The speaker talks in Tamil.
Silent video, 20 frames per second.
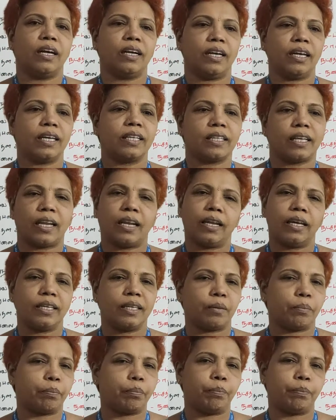ஆனால் இதெல்லாம்
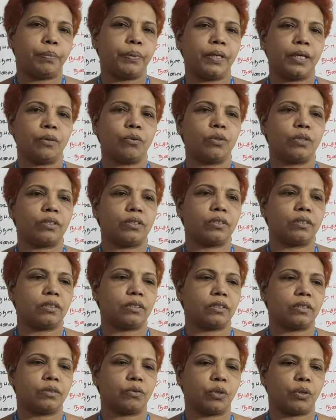எப்படி ஒரு
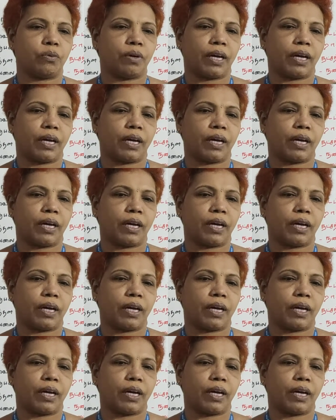ஒரு